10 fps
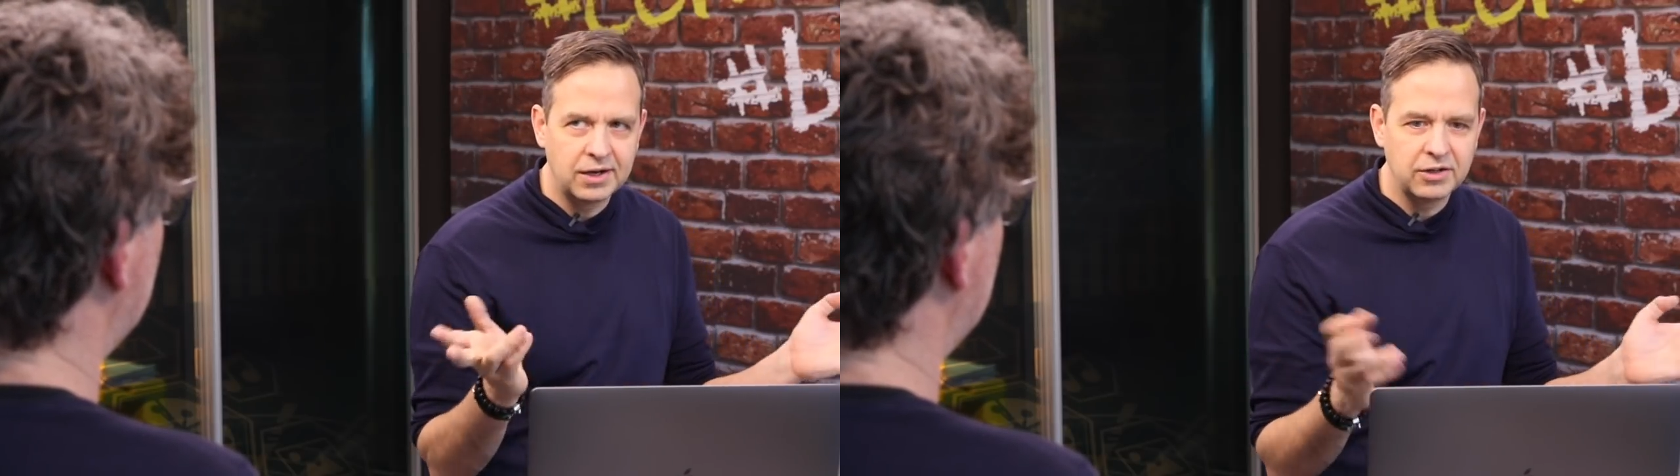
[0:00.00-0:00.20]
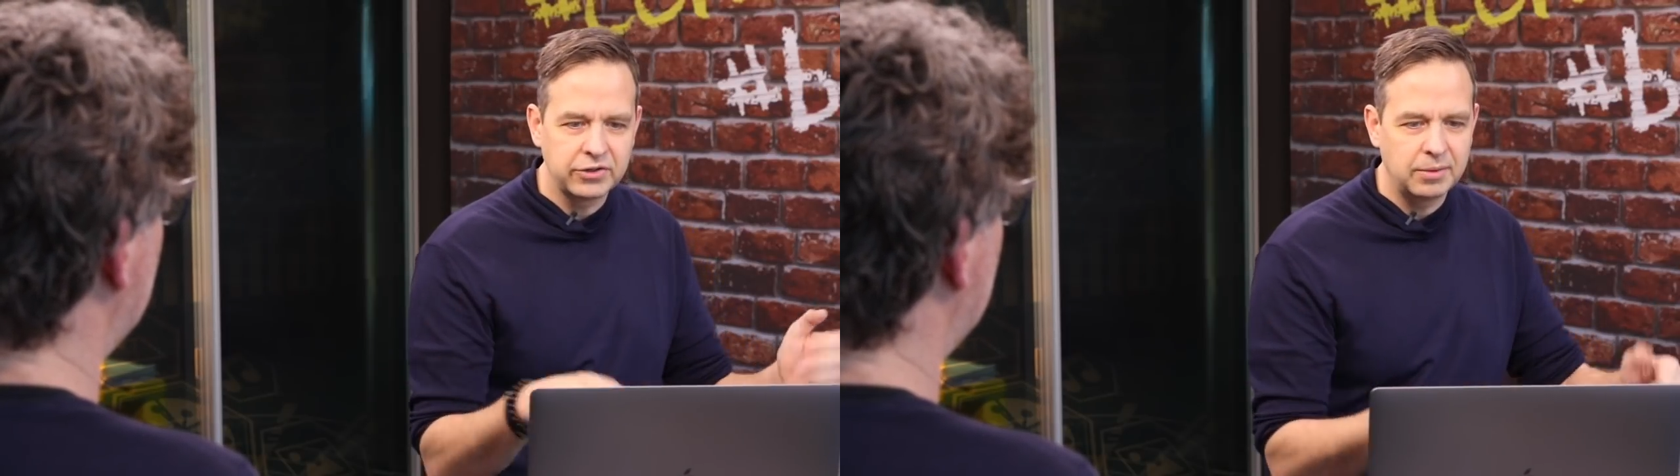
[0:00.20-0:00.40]

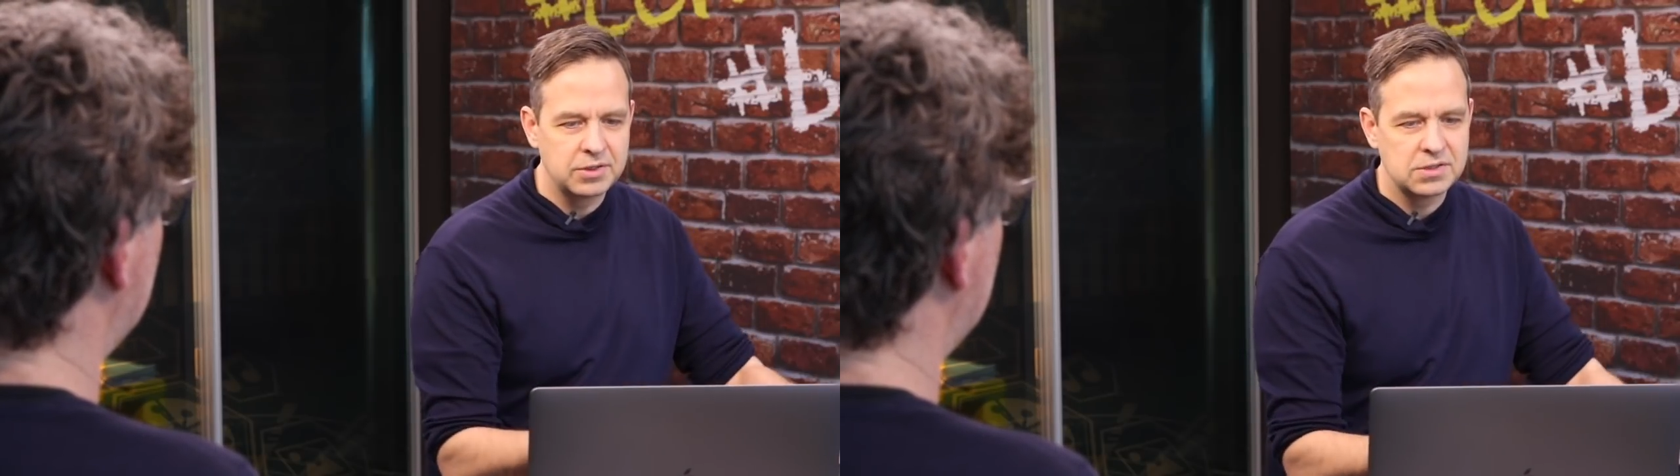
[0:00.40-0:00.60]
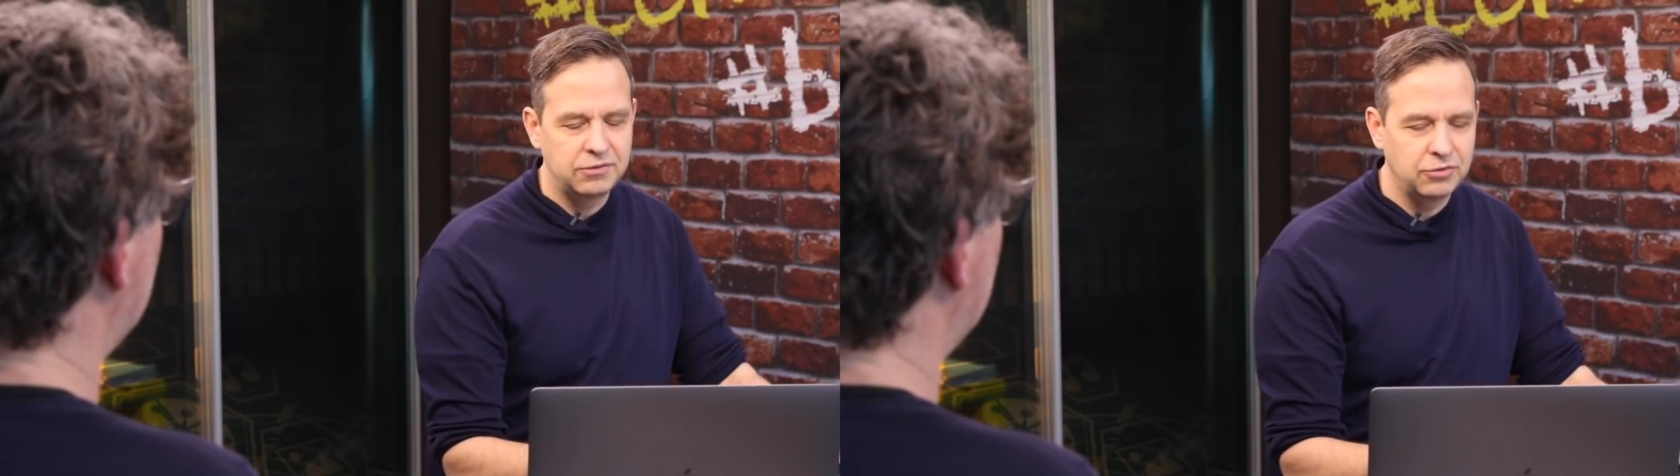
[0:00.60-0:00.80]
Anders kann man
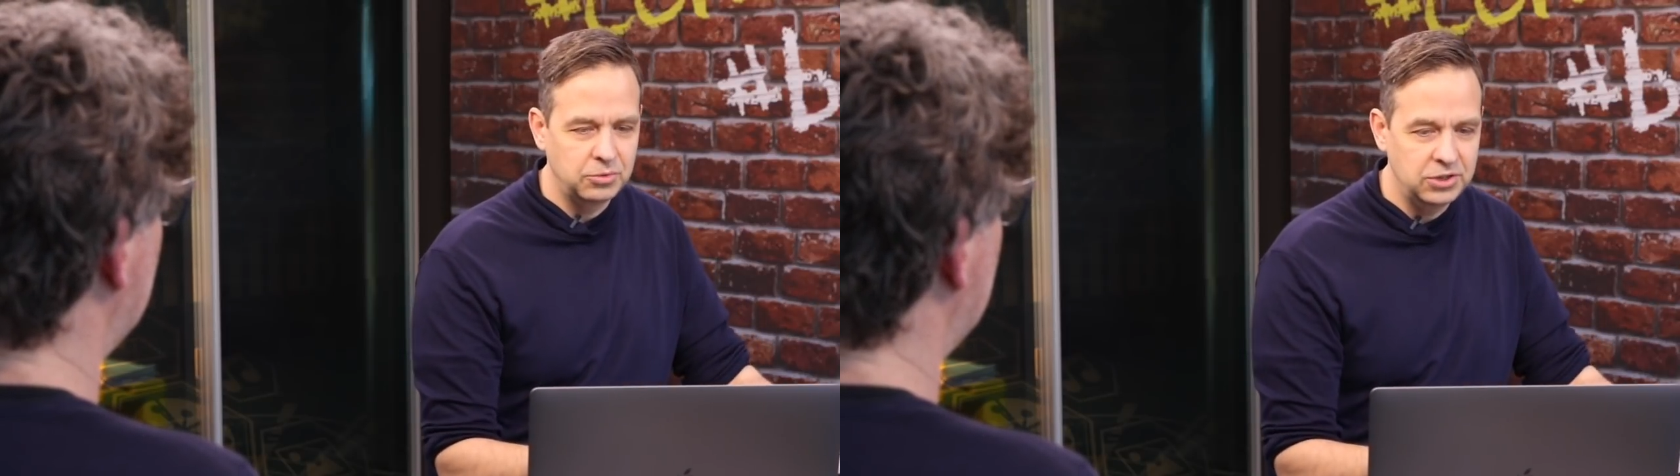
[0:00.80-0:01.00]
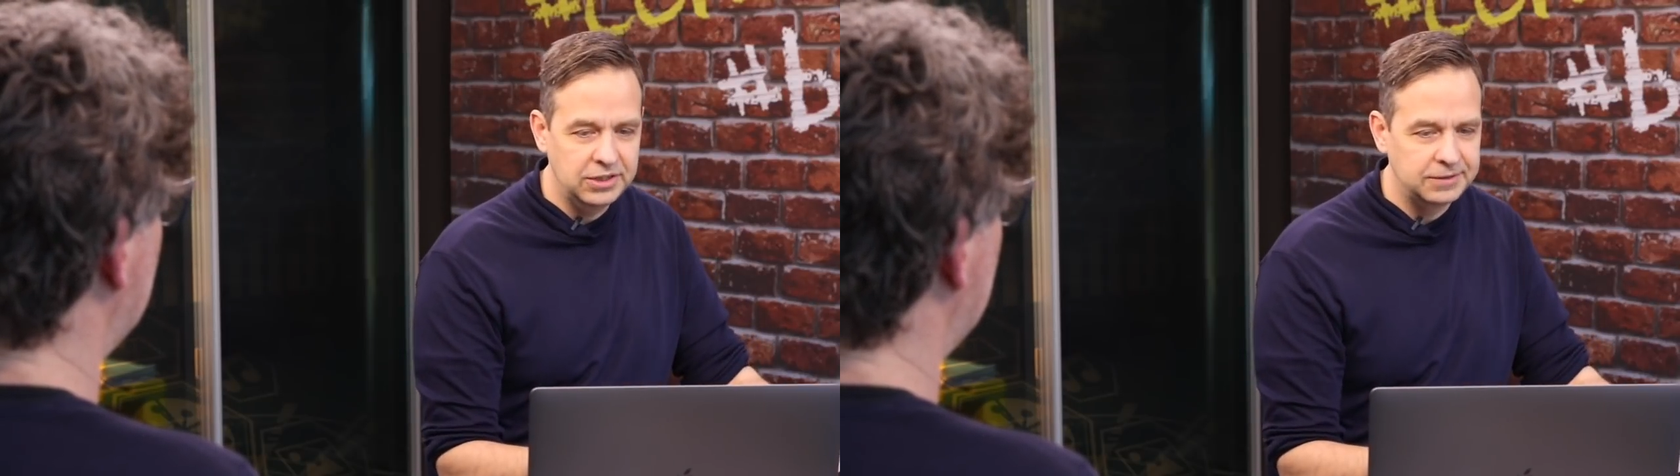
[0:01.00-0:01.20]
es nicht
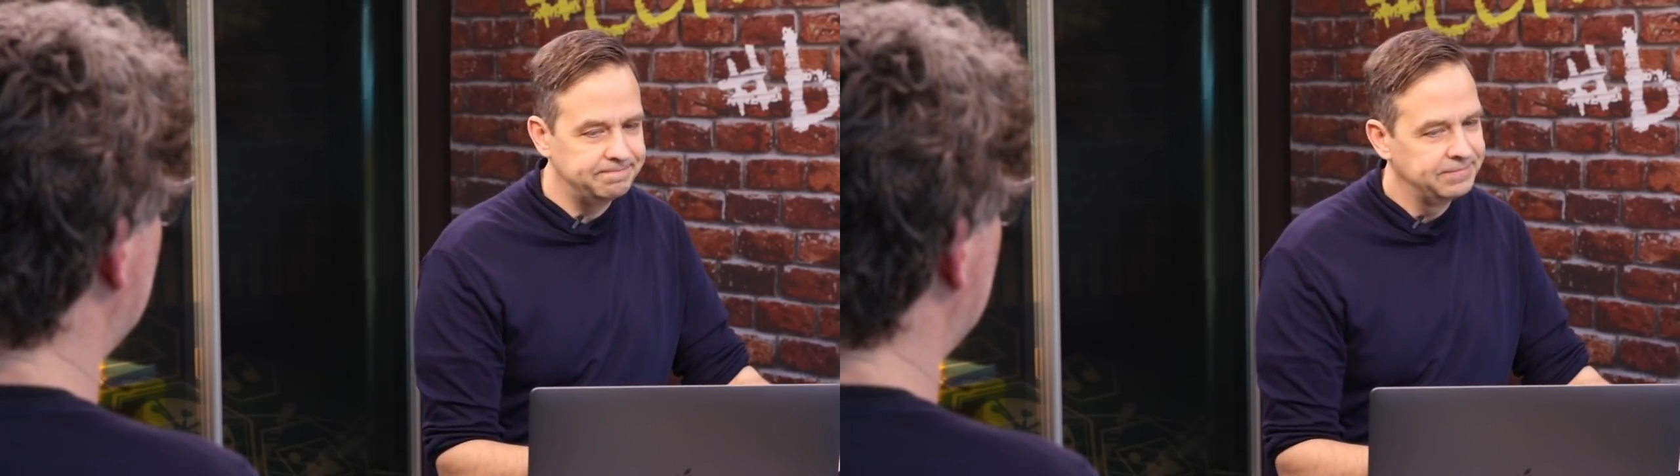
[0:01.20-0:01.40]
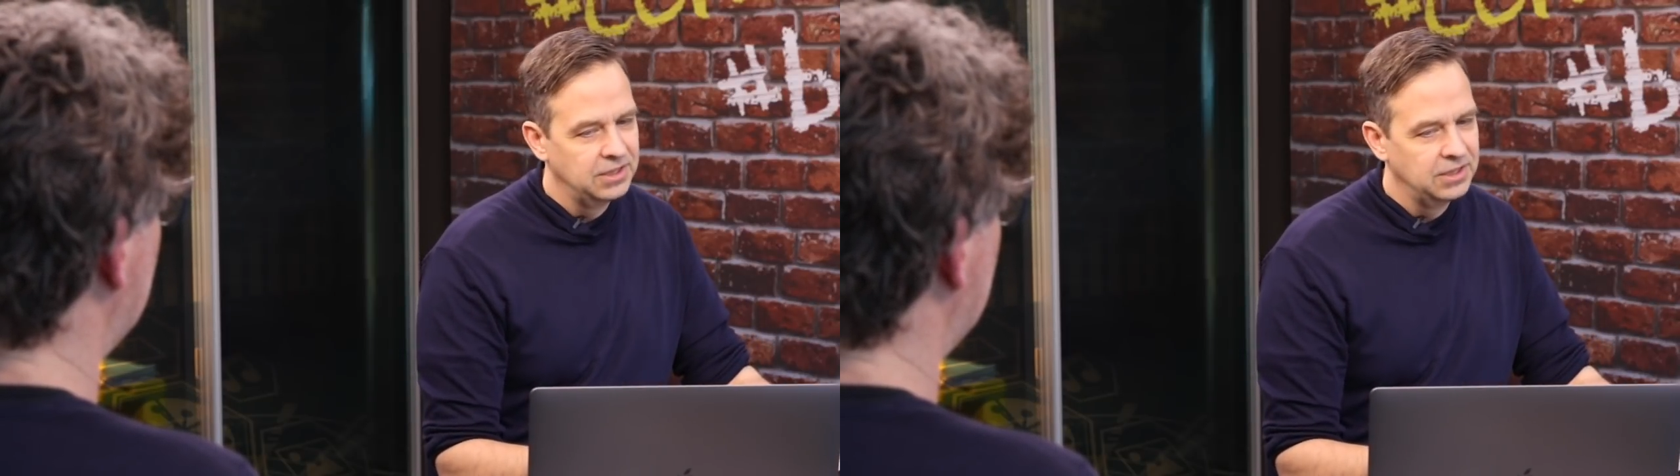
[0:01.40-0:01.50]
formulieren.